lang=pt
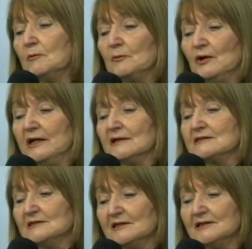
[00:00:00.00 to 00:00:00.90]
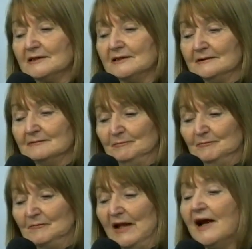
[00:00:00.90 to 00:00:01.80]
pulei a cerca,
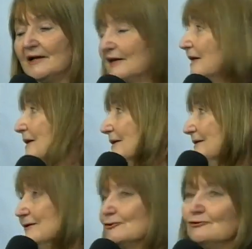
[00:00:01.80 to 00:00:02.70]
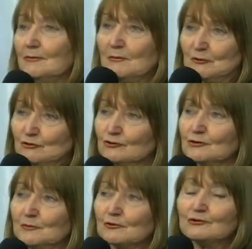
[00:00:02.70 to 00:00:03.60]
Aqui, eu sou uma pessoa
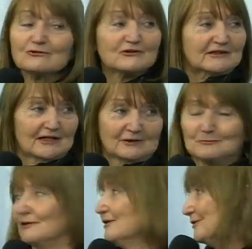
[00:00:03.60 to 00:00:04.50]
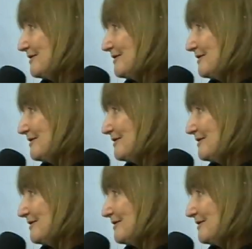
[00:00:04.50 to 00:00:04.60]
que me considero pulando a